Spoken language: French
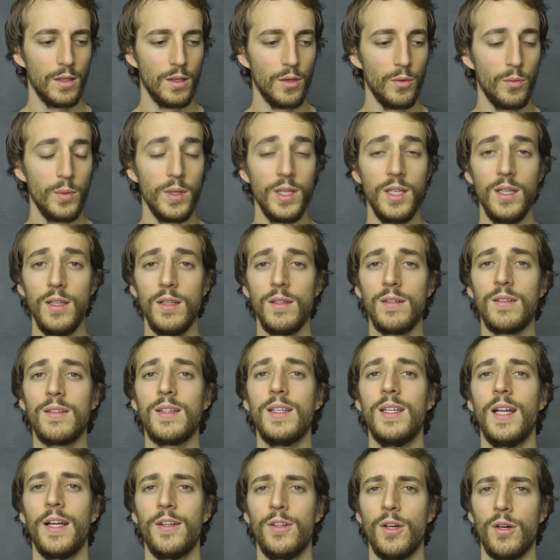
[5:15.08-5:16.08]
Lui, ce
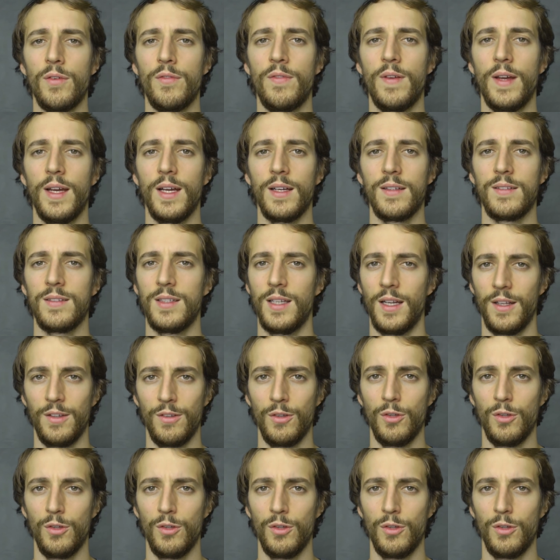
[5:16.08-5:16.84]
qu'il adore faire, c'est la